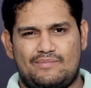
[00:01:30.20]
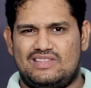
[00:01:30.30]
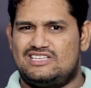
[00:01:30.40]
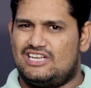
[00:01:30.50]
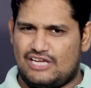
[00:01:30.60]

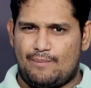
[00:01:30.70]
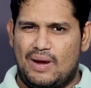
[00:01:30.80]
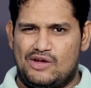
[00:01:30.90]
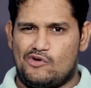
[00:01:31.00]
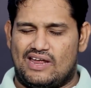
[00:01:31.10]
సంబంధించిన
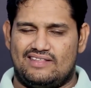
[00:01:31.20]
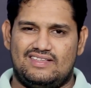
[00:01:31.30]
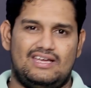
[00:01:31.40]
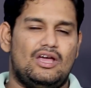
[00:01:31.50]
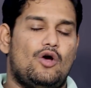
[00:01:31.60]
ఎంఐయు
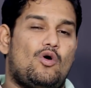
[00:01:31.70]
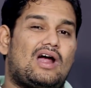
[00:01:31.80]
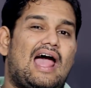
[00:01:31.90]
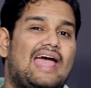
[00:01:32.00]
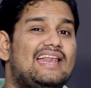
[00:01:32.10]
అనేది
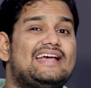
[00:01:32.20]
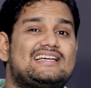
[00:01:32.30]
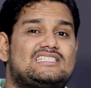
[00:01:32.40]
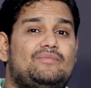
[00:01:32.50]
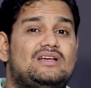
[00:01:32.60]
ఒక హైలీ
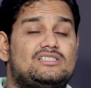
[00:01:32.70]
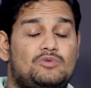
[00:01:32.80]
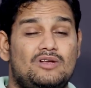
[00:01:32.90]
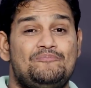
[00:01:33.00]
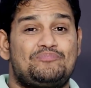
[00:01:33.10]

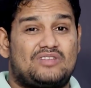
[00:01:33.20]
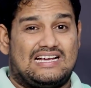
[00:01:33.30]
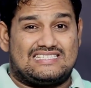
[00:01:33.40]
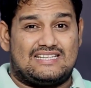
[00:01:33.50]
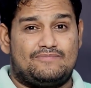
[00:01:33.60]
కస్టమైజబుల్
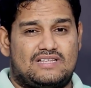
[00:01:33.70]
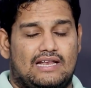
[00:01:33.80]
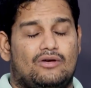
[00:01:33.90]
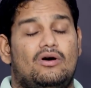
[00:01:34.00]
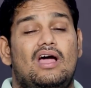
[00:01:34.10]
కస్టమ్
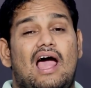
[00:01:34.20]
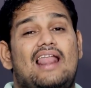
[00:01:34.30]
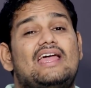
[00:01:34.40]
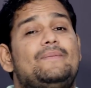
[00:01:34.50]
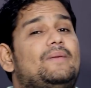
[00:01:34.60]
స్కిన్
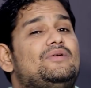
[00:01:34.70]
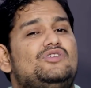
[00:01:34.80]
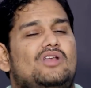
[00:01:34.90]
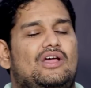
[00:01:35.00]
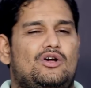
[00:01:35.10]
అలాగే
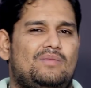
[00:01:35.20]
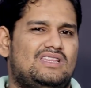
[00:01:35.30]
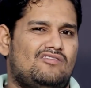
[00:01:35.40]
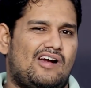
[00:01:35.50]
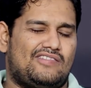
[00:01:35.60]
ప్రపంచంలో ఎక్కువ
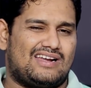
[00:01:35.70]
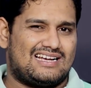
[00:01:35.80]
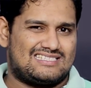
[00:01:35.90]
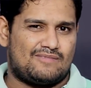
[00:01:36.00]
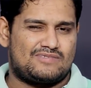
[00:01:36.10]
మంది వాడుతున్న
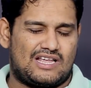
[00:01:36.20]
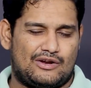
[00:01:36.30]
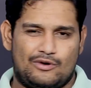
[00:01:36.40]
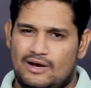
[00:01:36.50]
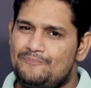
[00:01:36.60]
కస్టమ్
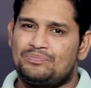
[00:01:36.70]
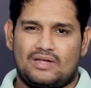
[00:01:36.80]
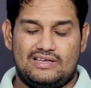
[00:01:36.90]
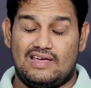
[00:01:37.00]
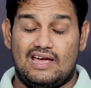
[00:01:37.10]
స్కిన్ కూడా
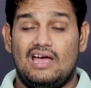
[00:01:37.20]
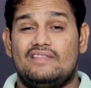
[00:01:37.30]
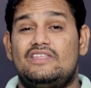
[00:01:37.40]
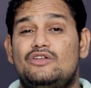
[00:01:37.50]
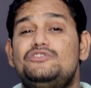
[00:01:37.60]
ఇదే
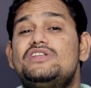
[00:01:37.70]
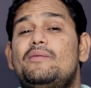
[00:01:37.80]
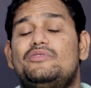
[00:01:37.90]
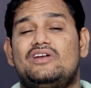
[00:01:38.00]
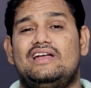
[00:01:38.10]
దీని నుంచి
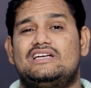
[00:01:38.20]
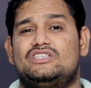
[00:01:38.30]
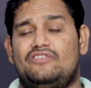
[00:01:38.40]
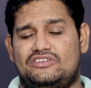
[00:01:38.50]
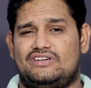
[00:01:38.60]
రాబోతున్న
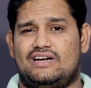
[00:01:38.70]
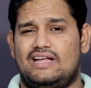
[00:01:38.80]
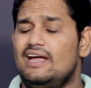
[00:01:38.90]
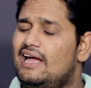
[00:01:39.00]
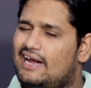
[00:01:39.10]
నెక్స్ట్ వెర్షన్
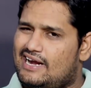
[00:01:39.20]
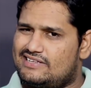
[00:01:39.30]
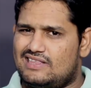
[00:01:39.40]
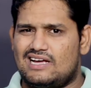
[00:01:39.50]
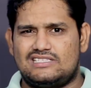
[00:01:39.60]
అంటే
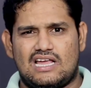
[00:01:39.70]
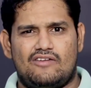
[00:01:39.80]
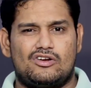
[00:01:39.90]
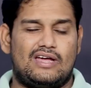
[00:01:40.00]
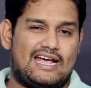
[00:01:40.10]
ఖచ్చితంగా చాలా
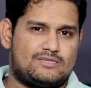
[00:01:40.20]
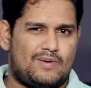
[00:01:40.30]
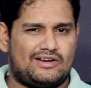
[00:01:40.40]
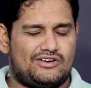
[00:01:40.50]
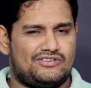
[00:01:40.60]
వరకు
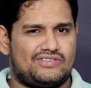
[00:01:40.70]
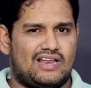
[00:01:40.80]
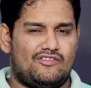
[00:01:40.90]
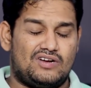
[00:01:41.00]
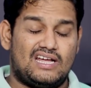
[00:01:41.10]
ఎక్స్పెక్టేషన్స్
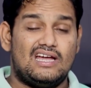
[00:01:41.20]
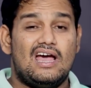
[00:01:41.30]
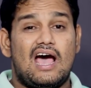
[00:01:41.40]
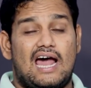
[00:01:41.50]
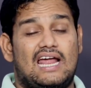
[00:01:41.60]
అనేవి ఉంటాయి
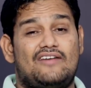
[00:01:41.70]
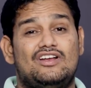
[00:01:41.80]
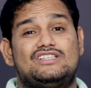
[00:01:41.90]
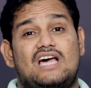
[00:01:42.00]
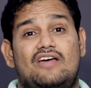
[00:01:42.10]
అలాగే
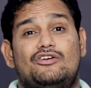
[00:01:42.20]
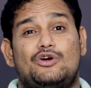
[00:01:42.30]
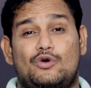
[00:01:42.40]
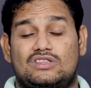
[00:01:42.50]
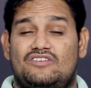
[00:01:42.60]
వీళ్ళు చాలా
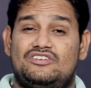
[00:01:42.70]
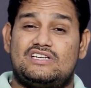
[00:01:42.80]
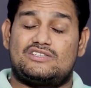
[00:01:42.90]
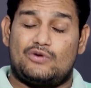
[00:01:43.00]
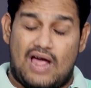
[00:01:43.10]
వరకు కొత్త
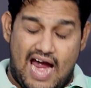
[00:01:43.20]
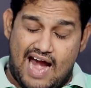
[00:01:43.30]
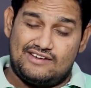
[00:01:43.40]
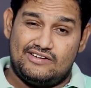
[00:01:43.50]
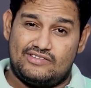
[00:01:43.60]
ఫీచర్స్ కూడా
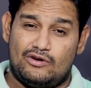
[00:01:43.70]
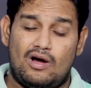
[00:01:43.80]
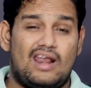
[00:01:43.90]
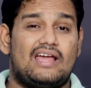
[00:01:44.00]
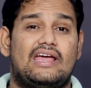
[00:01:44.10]
యాడ్ చేశారు
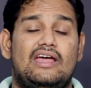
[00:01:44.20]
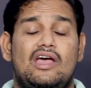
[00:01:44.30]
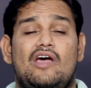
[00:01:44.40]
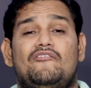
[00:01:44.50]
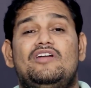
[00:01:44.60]
అలాగే
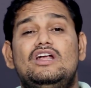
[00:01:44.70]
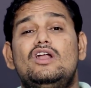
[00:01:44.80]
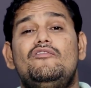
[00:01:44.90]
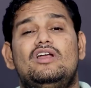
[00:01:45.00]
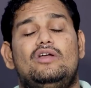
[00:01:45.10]

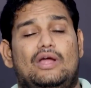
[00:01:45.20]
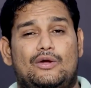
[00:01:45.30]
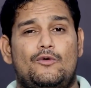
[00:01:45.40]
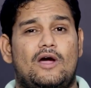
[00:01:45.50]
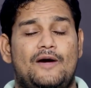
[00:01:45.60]
వీటిలో వీళ్ళు
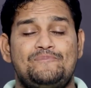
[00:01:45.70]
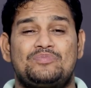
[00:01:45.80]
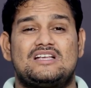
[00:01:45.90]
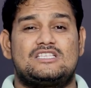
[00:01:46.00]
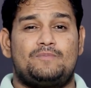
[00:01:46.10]
ఎక్కువగా
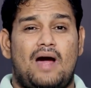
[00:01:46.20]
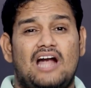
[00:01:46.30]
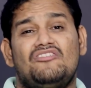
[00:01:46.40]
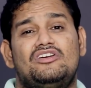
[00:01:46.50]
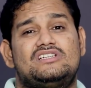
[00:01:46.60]

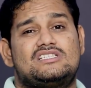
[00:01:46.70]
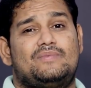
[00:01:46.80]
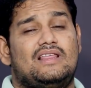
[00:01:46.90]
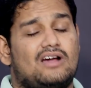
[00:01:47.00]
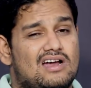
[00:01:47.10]
స్మార్ట్ ఫీచర్స్
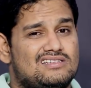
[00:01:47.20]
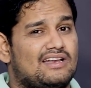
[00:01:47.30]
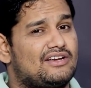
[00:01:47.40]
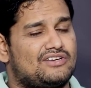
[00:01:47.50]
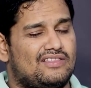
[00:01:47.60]
మీద
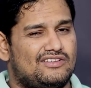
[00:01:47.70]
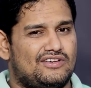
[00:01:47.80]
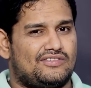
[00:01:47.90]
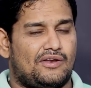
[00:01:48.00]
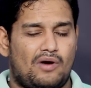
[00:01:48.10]
కాన్సన్ట్రేషన్ అయితే
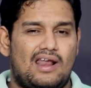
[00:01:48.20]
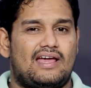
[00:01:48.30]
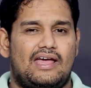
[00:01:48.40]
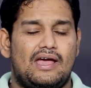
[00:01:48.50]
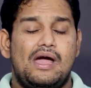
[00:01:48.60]
చేశారు
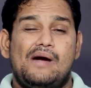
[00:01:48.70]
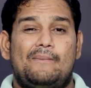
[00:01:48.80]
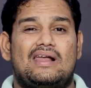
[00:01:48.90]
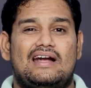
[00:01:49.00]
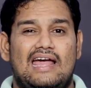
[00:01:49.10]
అలాగే
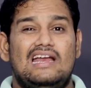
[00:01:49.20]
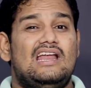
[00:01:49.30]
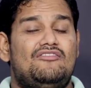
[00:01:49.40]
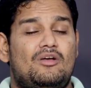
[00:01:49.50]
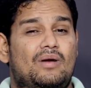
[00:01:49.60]
మన డైలీ
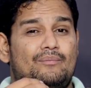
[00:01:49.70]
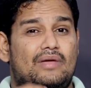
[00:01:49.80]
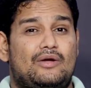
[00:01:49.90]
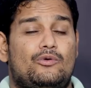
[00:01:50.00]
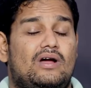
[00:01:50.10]
లైఫ్లో మనం
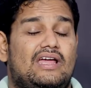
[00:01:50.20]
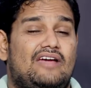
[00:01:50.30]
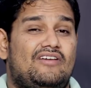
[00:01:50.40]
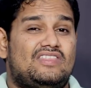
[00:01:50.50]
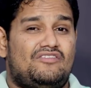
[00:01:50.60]
ఎక్కువగా
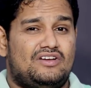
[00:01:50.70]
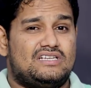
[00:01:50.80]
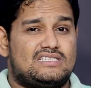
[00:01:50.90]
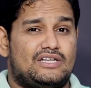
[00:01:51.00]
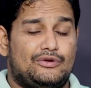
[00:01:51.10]
ఏవైతే
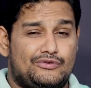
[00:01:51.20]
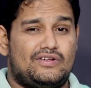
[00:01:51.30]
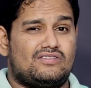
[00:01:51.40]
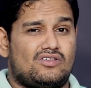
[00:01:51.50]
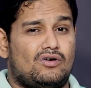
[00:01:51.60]
ఫీచర్స్ని యూజ్
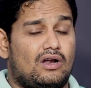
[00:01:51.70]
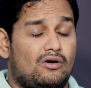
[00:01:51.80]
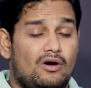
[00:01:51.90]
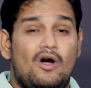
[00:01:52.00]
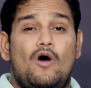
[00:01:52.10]
చేస్తూ
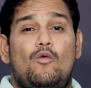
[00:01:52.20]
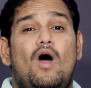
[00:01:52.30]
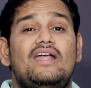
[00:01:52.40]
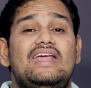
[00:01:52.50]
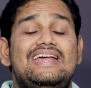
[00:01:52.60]
ఉంటారో
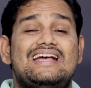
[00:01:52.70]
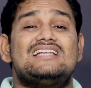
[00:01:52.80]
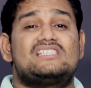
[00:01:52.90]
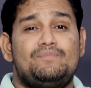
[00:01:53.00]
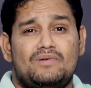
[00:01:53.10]
వాటిని ఇంకా
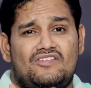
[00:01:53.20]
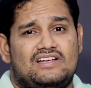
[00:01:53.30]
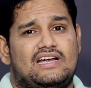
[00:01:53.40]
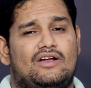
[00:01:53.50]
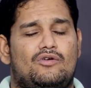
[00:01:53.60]
సింప్లిఫై
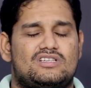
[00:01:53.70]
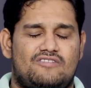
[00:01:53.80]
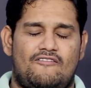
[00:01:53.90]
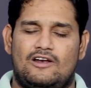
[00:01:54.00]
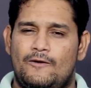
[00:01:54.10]
చేయడం
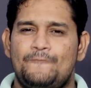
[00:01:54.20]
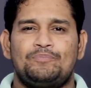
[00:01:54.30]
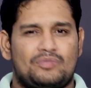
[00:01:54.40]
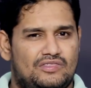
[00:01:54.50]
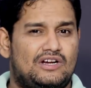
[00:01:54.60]
కోసమే వీళ్ళు
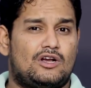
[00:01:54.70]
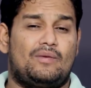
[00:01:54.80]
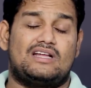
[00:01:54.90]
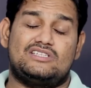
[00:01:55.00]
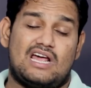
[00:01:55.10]
దీంట్లో
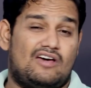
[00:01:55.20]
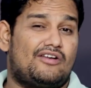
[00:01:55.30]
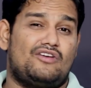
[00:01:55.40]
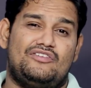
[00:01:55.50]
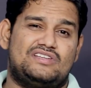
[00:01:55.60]
మనకి చాలా
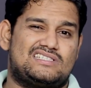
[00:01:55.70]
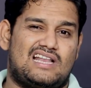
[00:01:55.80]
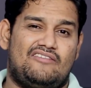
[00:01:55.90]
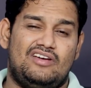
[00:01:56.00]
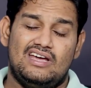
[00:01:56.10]
వరకు ఫీచర్స్
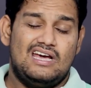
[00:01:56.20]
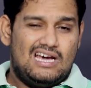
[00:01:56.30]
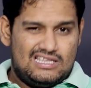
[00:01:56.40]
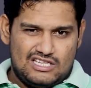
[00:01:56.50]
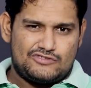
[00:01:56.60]
అనేవి
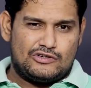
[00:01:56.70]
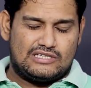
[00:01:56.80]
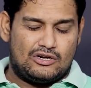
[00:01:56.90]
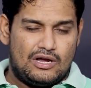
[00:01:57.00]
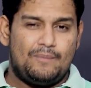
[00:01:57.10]

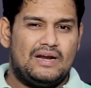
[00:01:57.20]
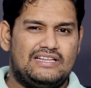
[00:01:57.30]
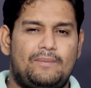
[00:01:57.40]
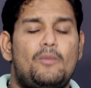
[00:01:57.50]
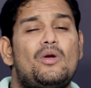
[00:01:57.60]
తీసుకొచ్చారు ఇప్పుడు
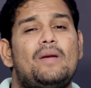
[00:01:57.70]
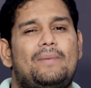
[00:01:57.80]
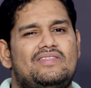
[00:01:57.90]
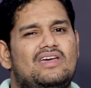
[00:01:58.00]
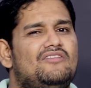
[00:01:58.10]
నేను చెప్పబోయే
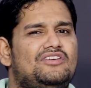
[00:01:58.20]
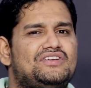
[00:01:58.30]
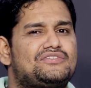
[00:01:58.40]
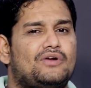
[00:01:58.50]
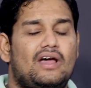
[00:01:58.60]
పదిహేను
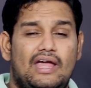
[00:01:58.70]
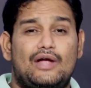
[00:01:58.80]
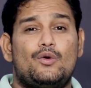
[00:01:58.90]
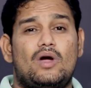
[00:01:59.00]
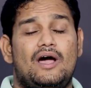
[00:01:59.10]
ఫీచర్స్ కూడా
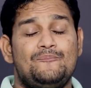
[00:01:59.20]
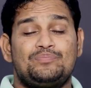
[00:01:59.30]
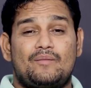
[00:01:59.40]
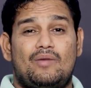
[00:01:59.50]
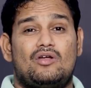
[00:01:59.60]
ఎక్కువగా
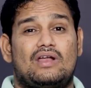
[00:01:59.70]
మనం